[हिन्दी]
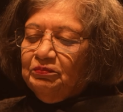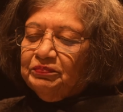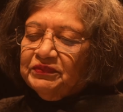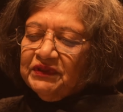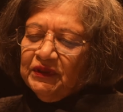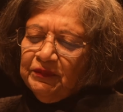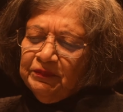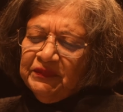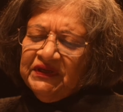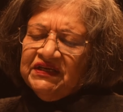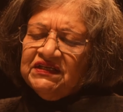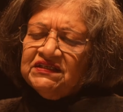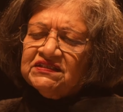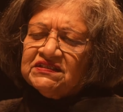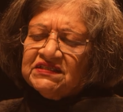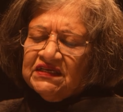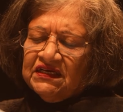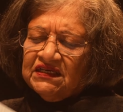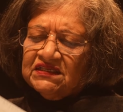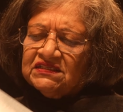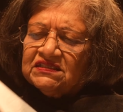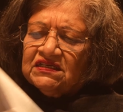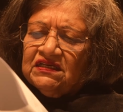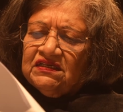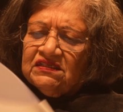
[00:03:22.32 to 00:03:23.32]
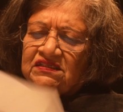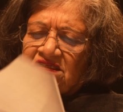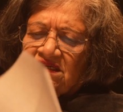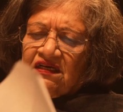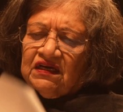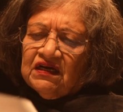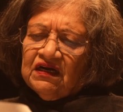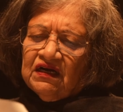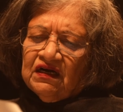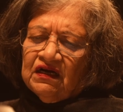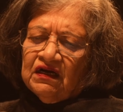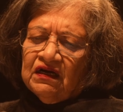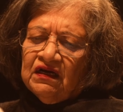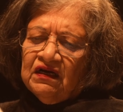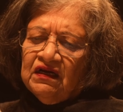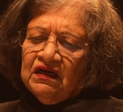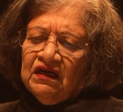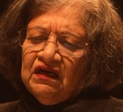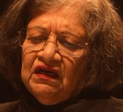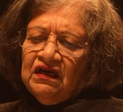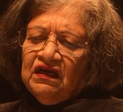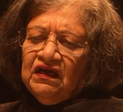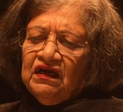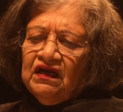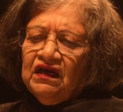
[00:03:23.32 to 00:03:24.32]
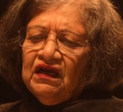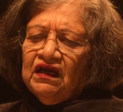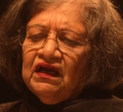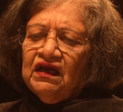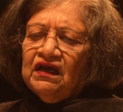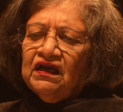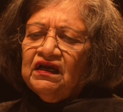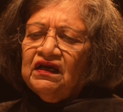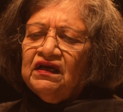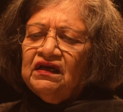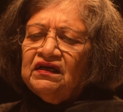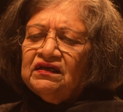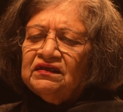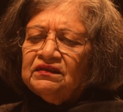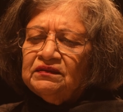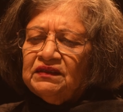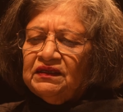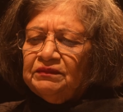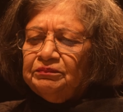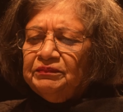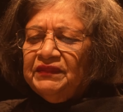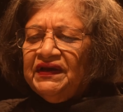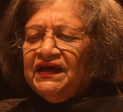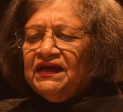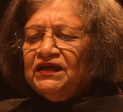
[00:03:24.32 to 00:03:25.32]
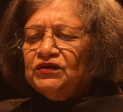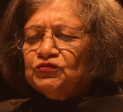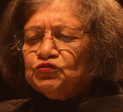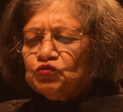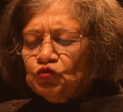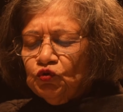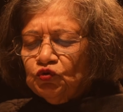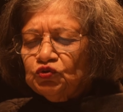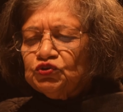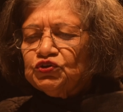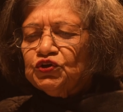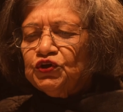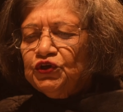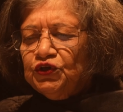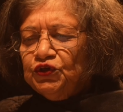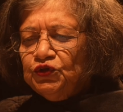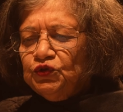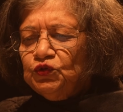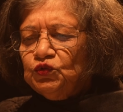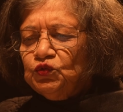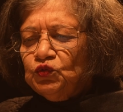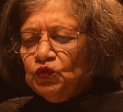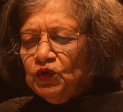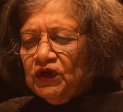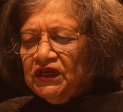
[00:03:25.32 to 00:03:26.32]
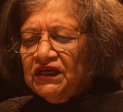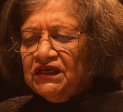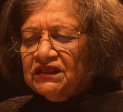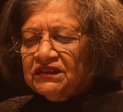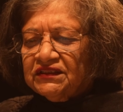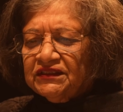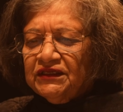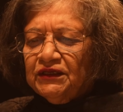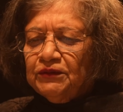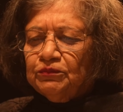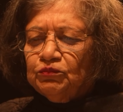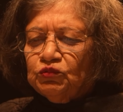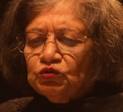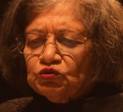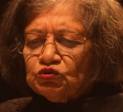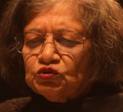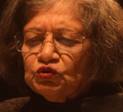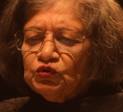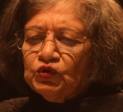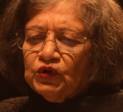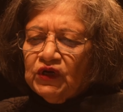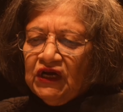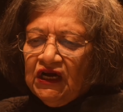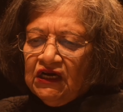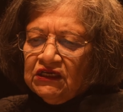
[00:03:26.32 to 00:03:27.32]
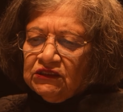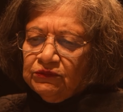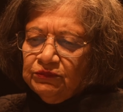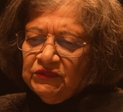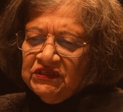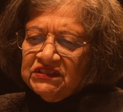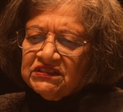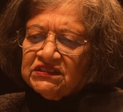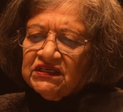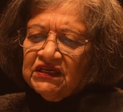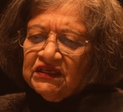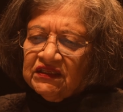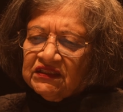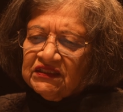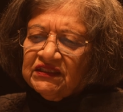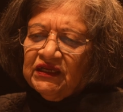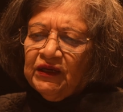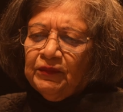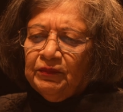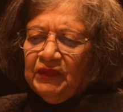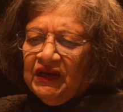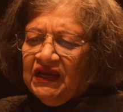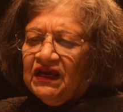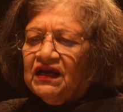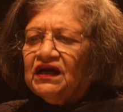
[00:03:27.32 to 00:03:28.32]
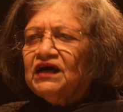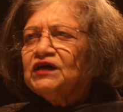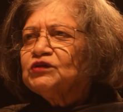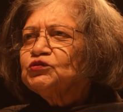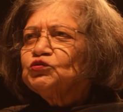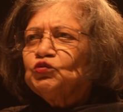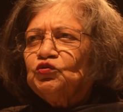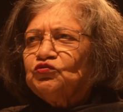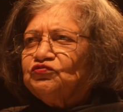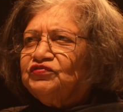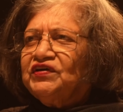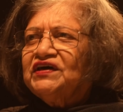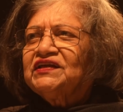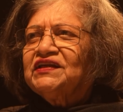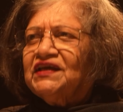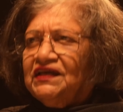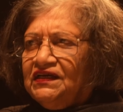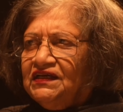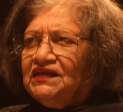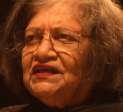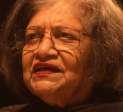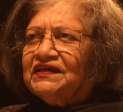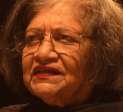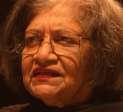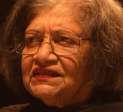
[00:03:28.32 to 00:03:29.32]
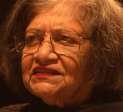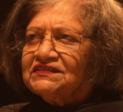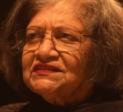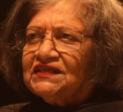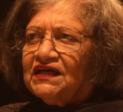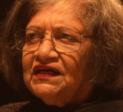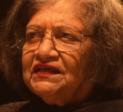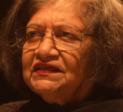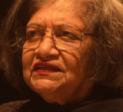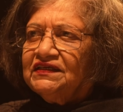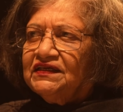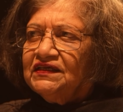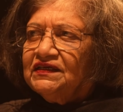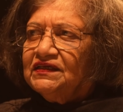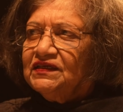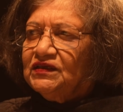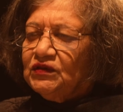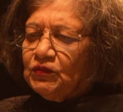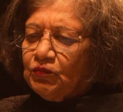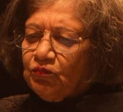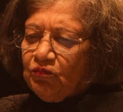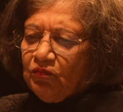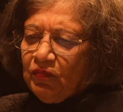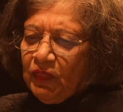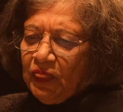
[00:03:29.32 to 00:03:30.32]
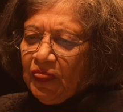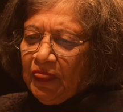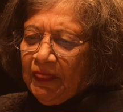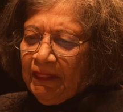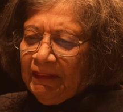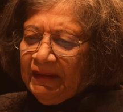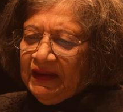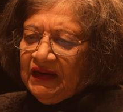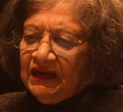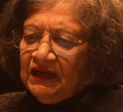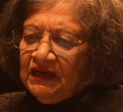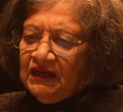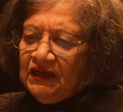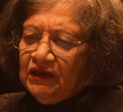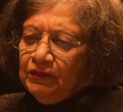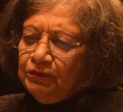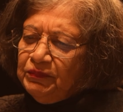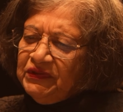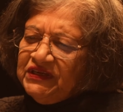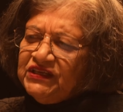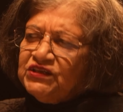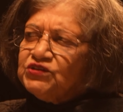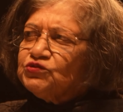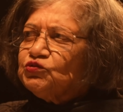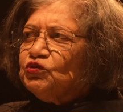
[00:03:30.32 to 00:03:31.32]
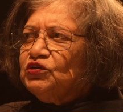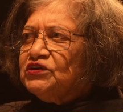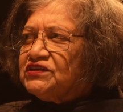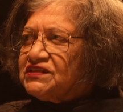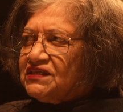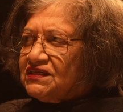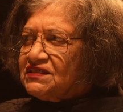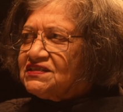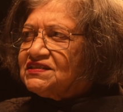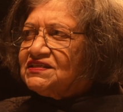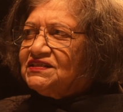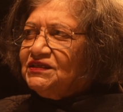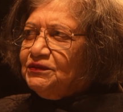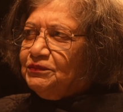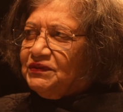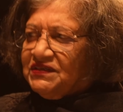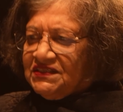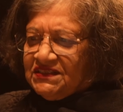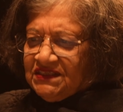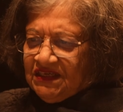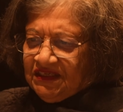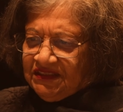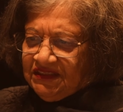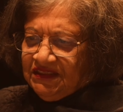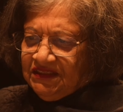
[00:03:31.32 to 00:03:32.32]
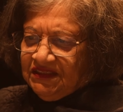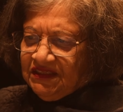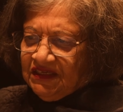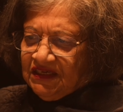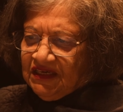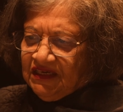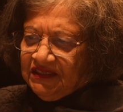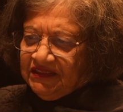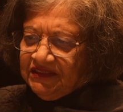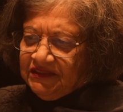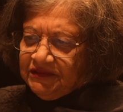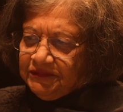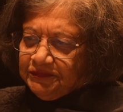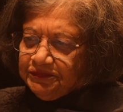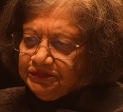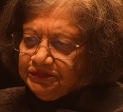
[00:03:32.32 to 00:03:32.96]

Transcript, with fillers: तब मैंने सेल्स गर्ल से कहा मैं सोच रही हूँ कि इतने बुजुर्ग आदमी से इतना महंगा तोहफा नहीं लेना चाहिए हाँ। प्लीज कोई सस्ती बरसाती दिखलाइए